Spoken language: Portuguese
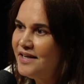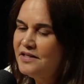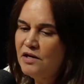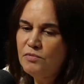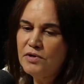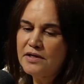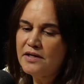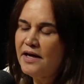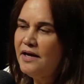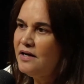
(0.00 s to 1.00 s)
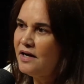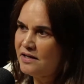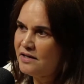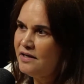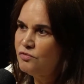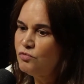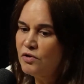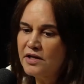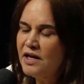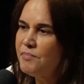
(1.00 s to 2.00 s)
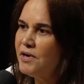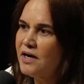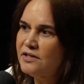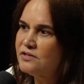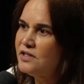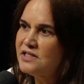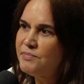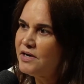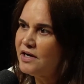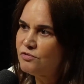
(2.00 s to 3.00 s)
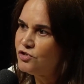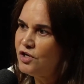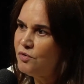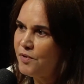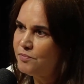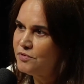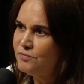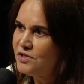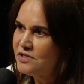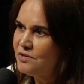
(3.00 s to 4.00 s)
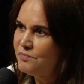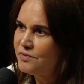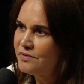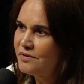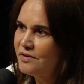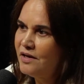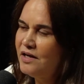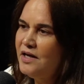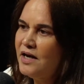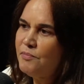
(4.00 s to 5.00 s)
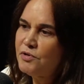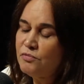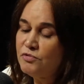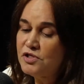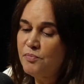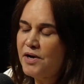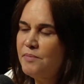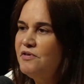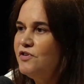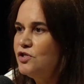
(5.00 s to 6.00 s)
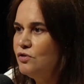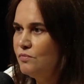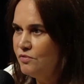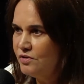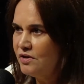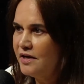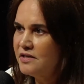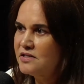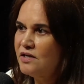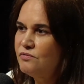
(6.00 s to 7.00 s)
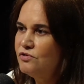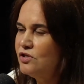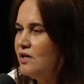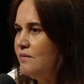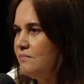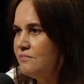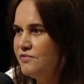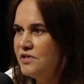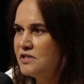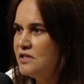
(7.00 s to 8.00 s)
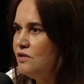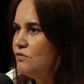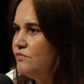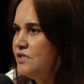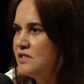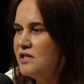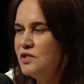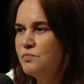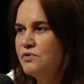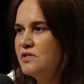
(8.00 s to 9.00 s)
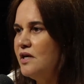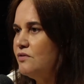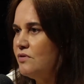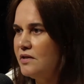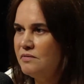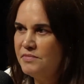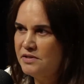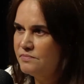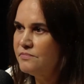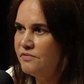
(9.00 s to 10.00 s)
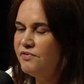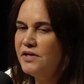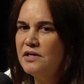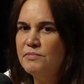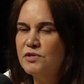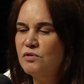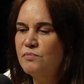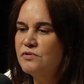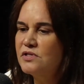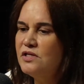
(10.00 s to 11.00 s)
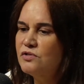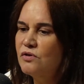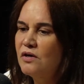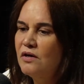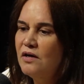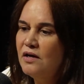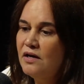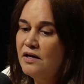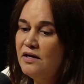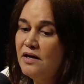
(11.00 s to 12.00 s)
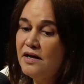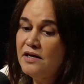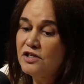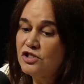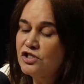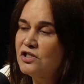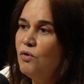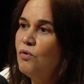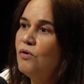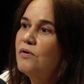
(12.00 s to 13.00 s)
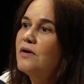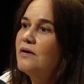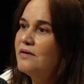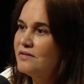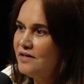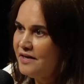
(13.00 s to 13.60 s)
Então, aquela, aqui, tudo aquilo é bancado, tem que ser bancado com o dinheiro próprio do município. E acaba que o município acaba investindo muito na área de saúde, né? 25, 26% cada mês, varia mais ou menos isso. E aí Isso a gente da arrecadação não total. Né?